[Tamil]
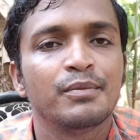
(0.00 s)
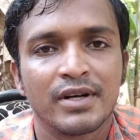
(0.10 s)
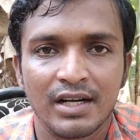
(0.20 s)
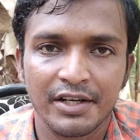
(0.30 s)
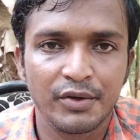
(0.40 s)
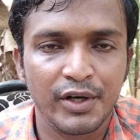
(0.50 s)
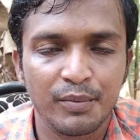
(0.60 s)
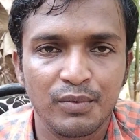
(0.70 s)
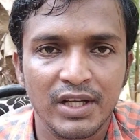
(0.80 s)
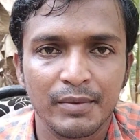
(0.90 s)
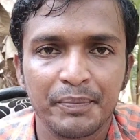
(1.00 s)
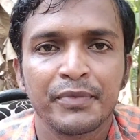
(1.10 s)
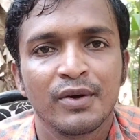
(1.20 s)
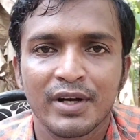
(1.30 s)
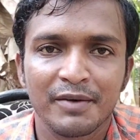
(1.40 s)
ஏர்ன் பண்ணலாம் யூடியூப்
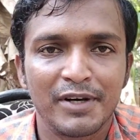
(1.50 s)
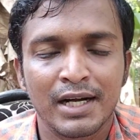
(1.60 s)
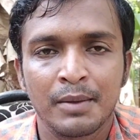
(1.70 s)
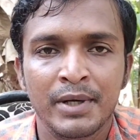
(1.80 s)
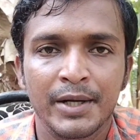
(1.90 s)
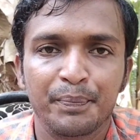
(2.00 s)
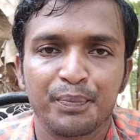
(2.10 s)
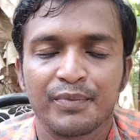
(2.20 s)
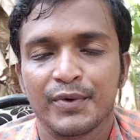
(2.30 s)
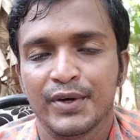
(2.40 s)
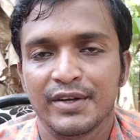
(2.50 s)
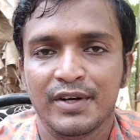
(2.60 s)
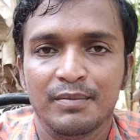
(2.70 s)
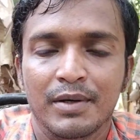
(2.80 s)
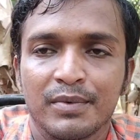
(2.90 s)
மூலியமாக ஓகே பார்க்கலாமா
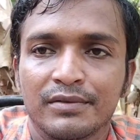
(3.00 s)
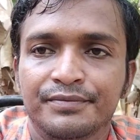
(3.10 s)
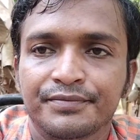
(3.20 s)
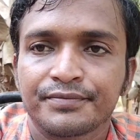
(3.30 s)
ஓகே வாங்க பார்ப்போம்